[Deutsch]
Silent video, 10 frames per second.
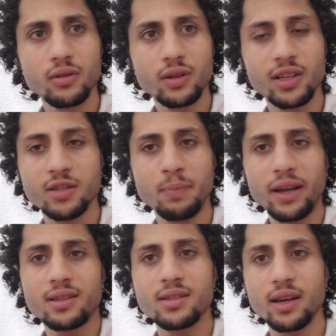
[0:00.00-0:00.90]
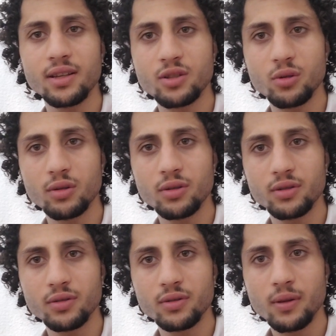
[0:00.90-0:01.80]
Respekt sein
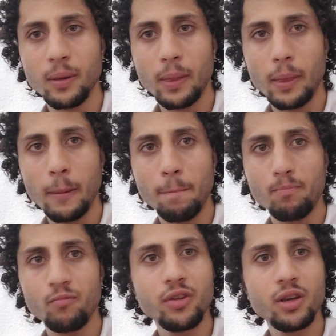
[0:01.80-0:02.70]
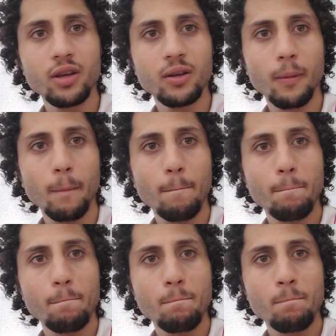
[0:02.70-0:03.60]
sollte, wie
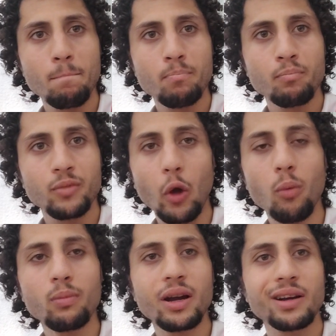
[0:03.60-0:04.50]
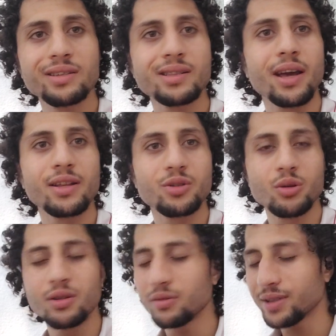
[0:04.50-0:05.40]
der Umgang sein
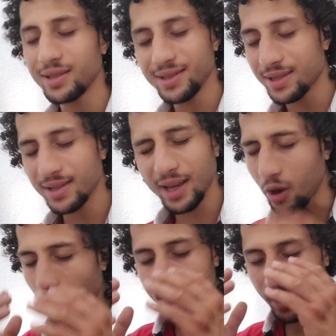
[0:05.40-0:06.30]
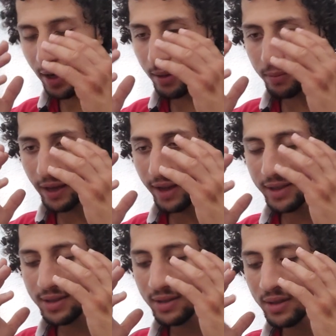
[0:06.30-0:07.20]
sollte. Und das, das raubt einem
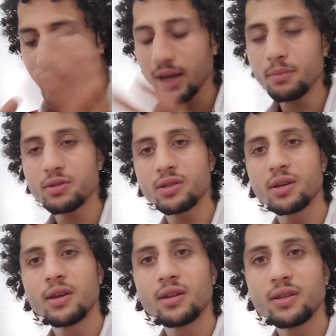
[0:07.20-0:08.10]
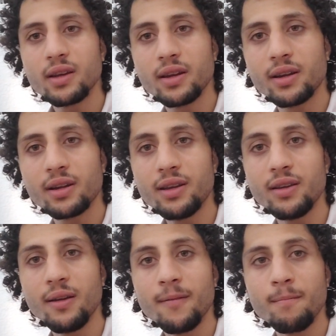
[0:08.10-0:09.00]
extremst die
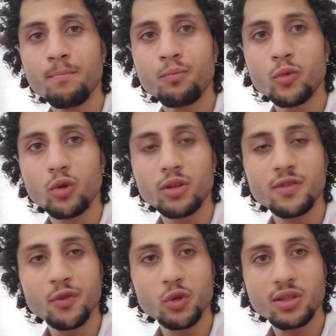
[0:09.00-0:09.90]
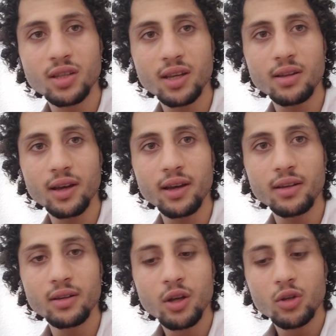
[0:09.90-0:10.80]
Energie. Und es frustriert
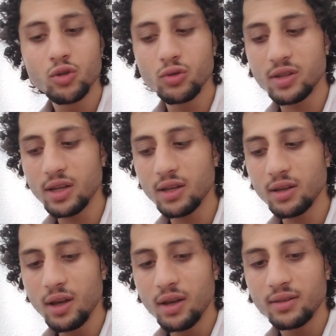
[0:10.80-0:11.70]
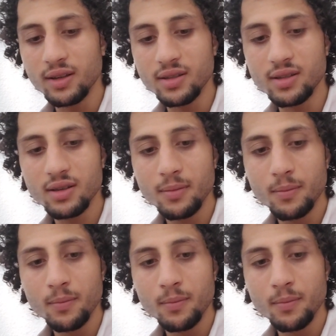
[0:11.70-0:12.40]
einen zu sehen, dass